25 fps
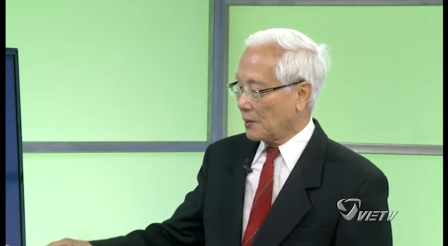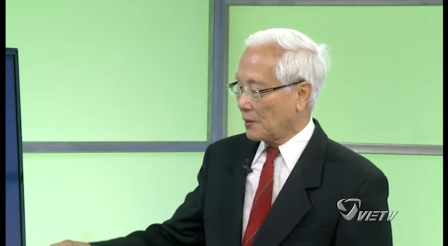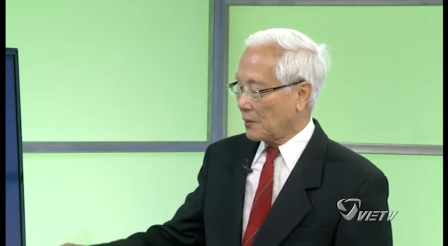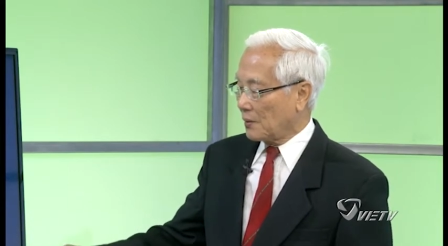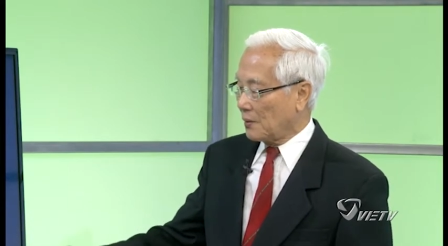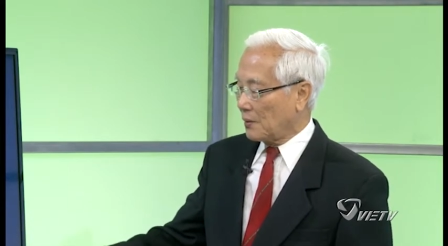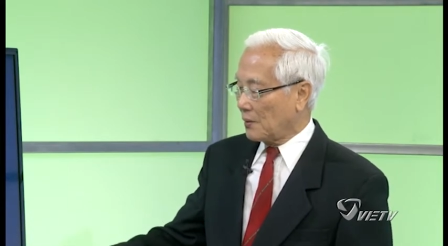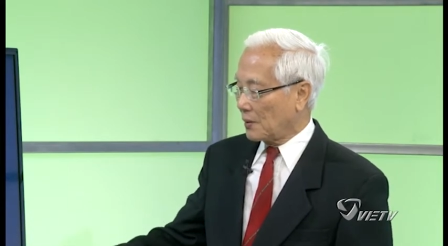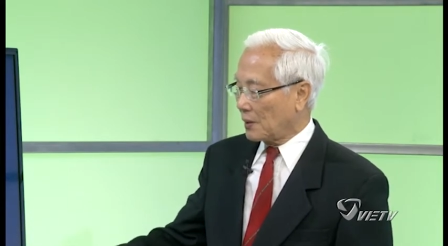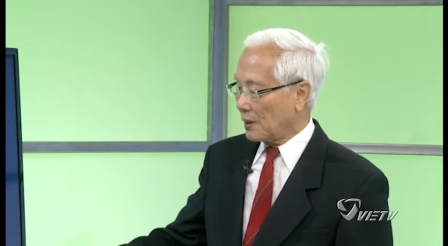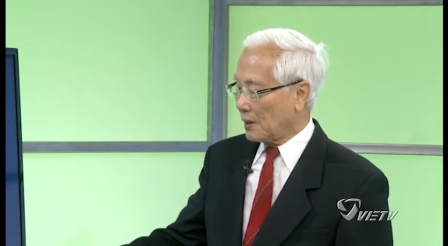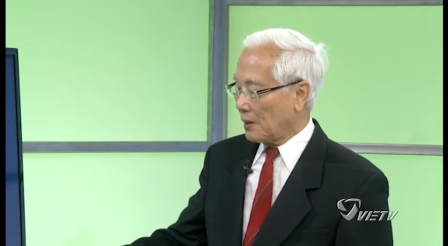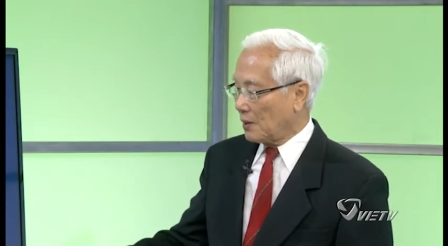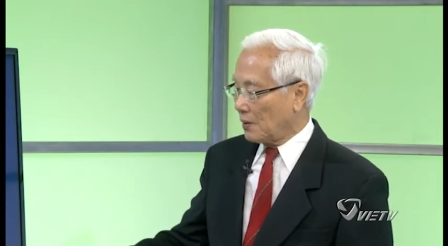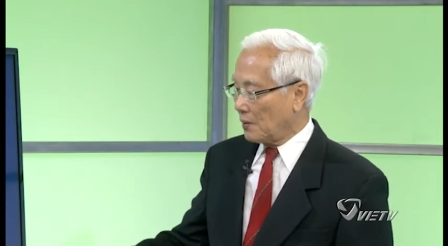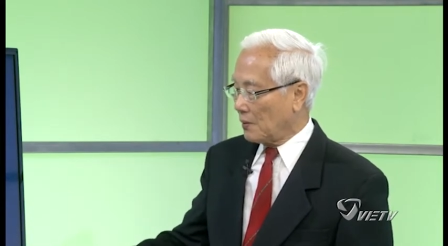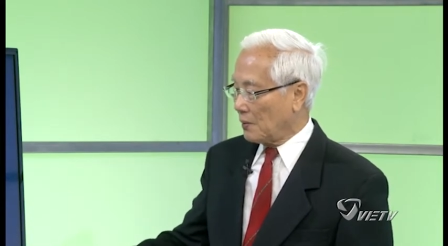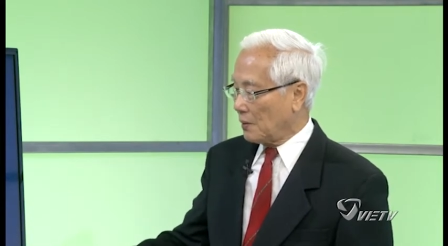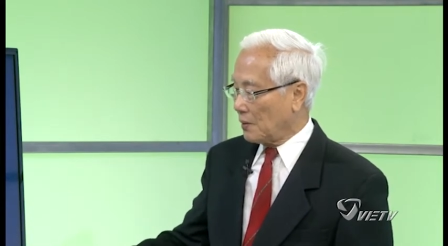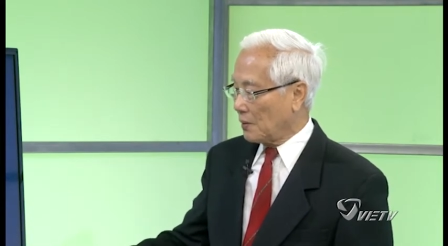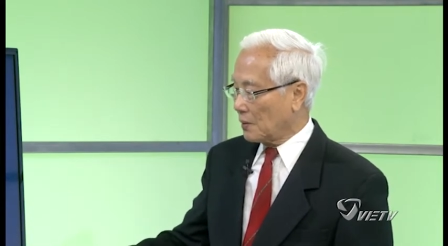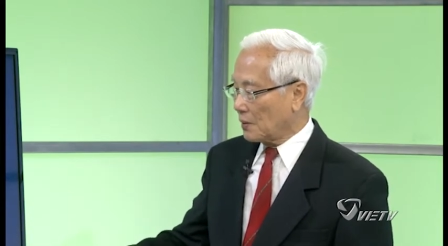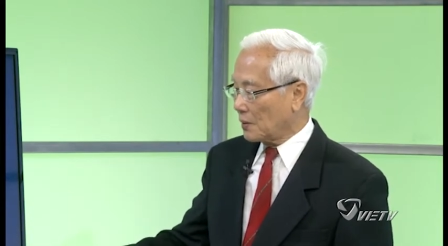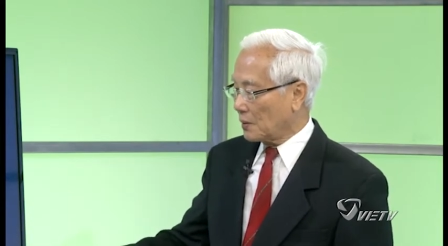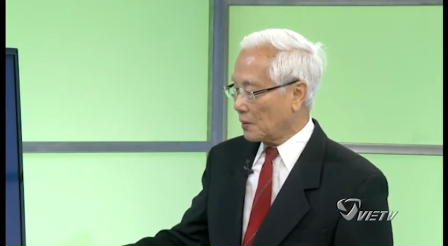của cái hậu
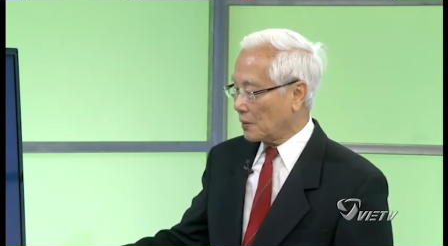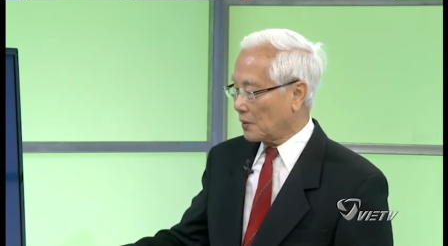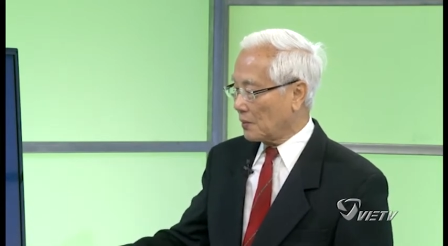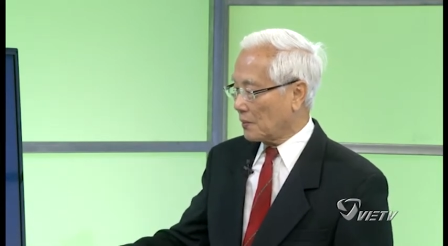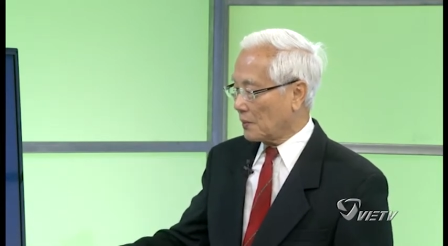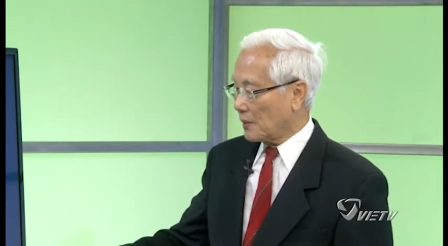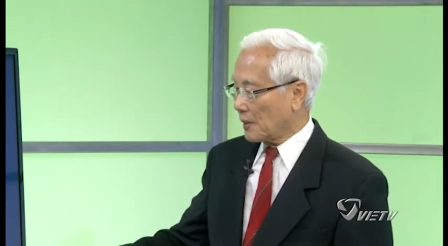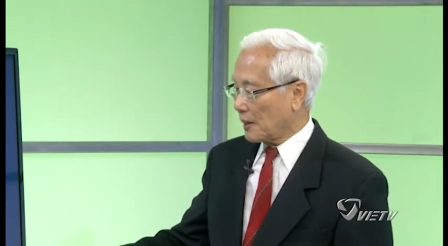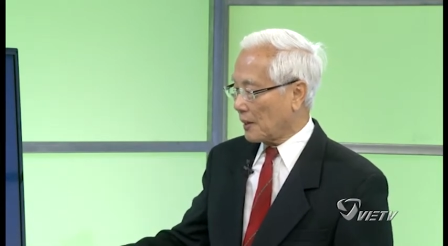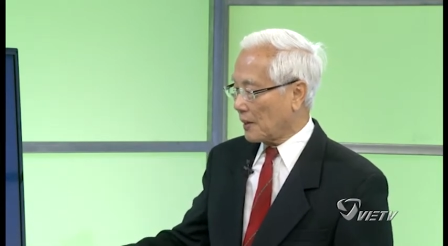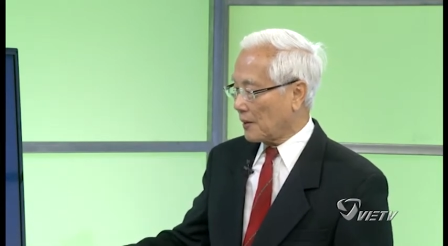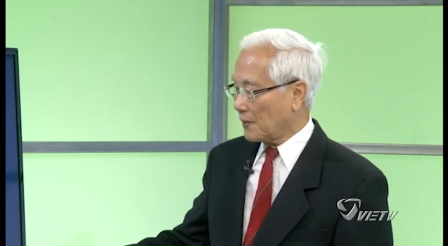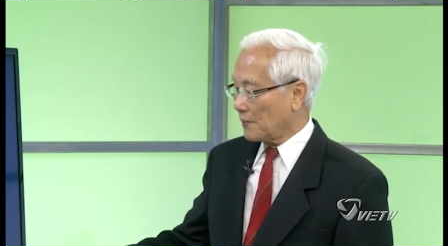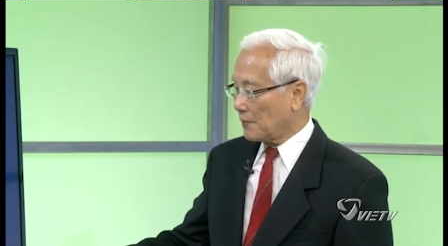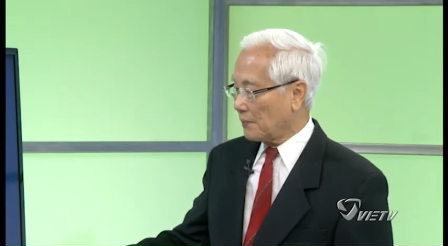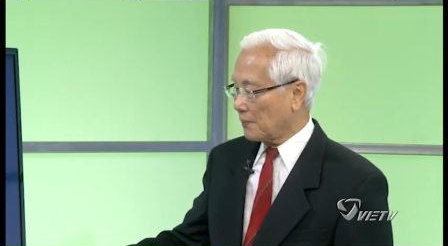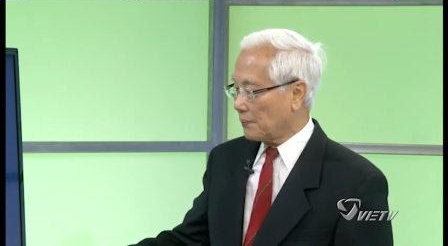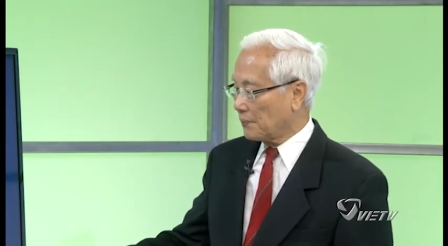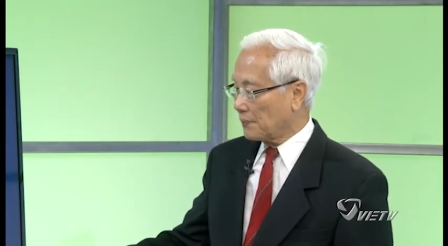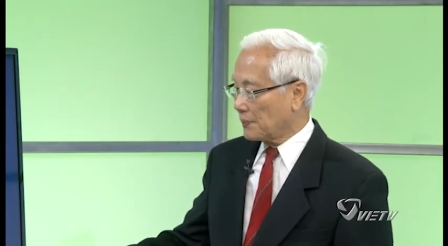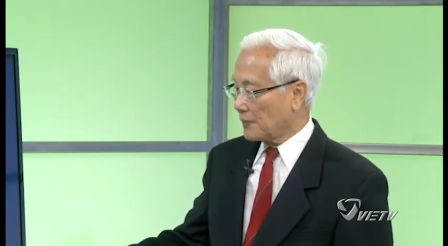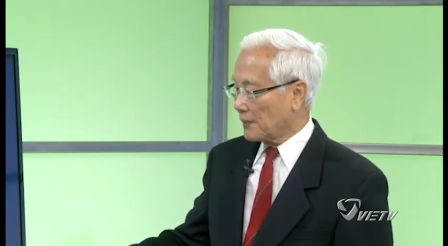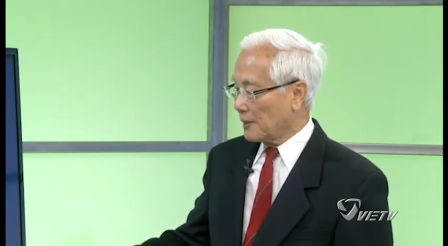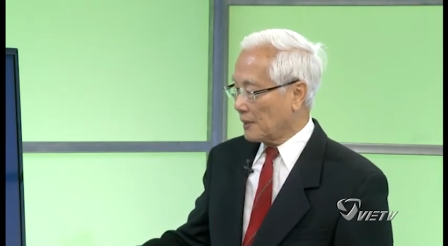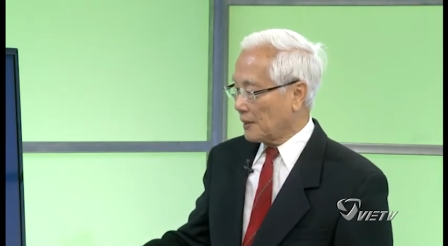môn của chúng ta
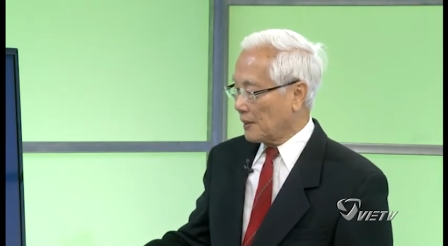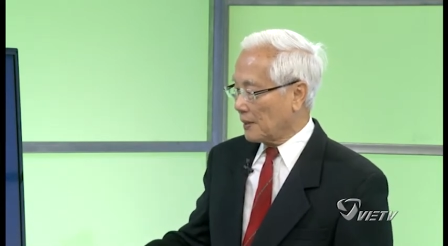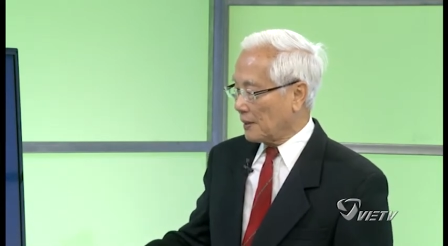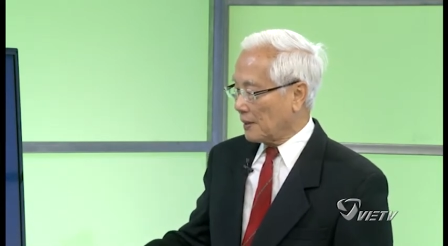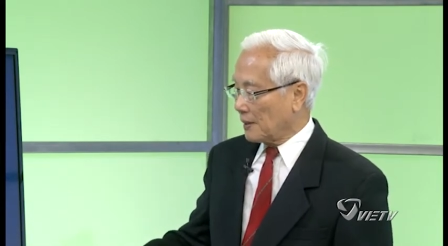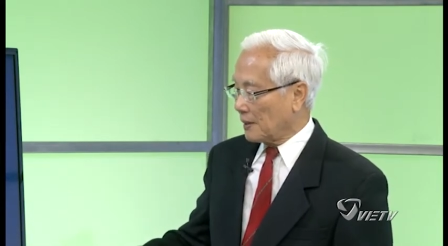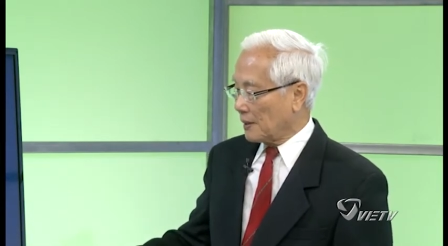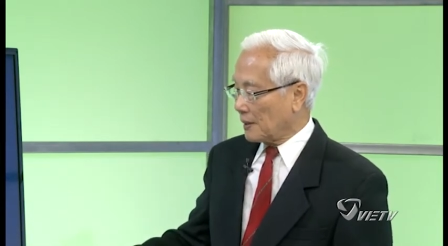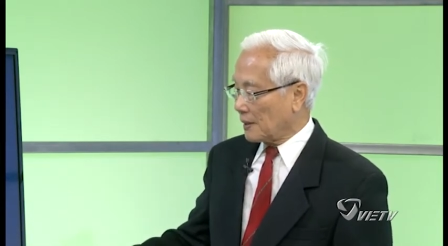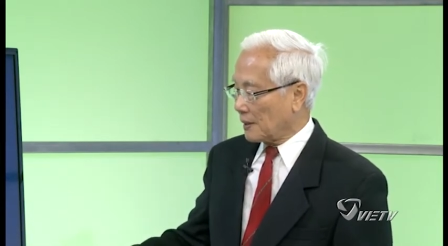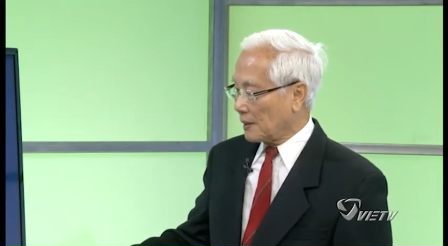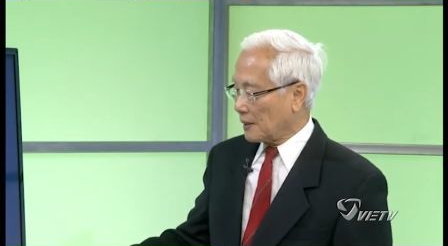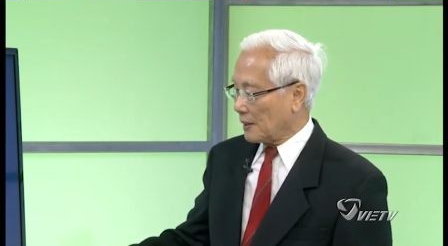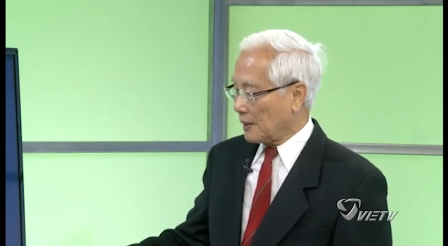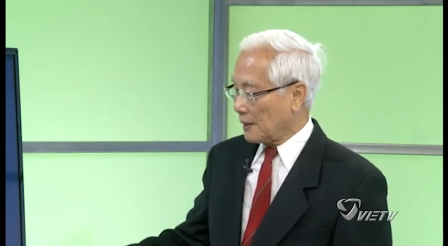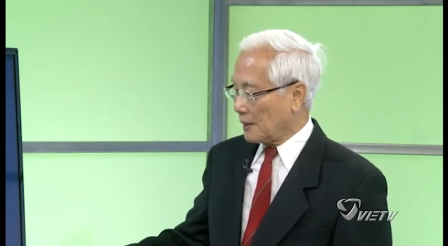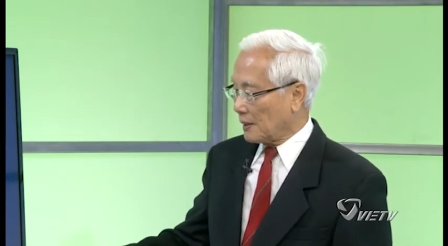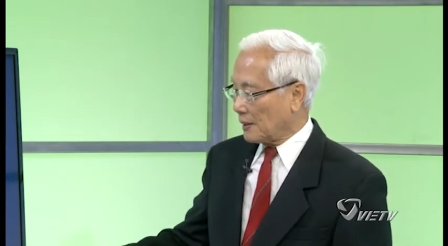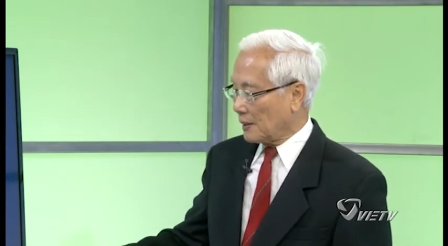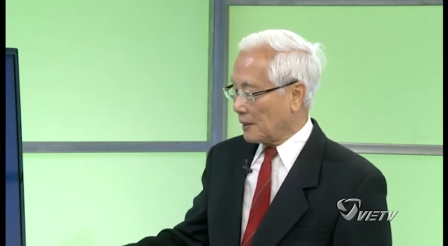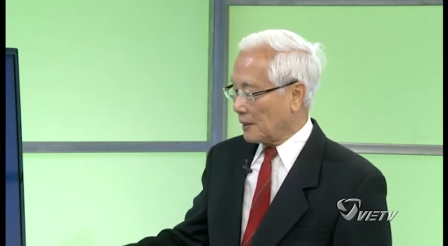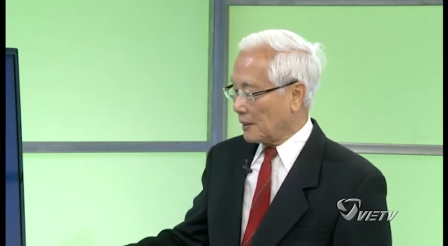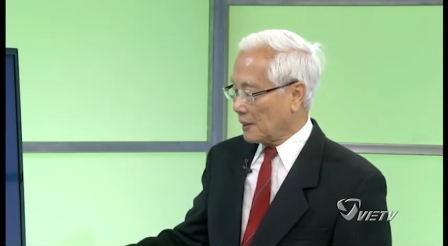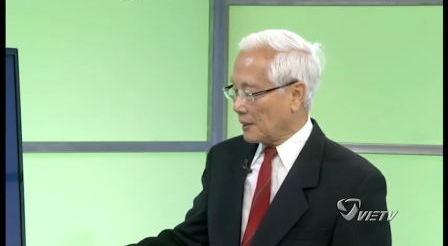thì đây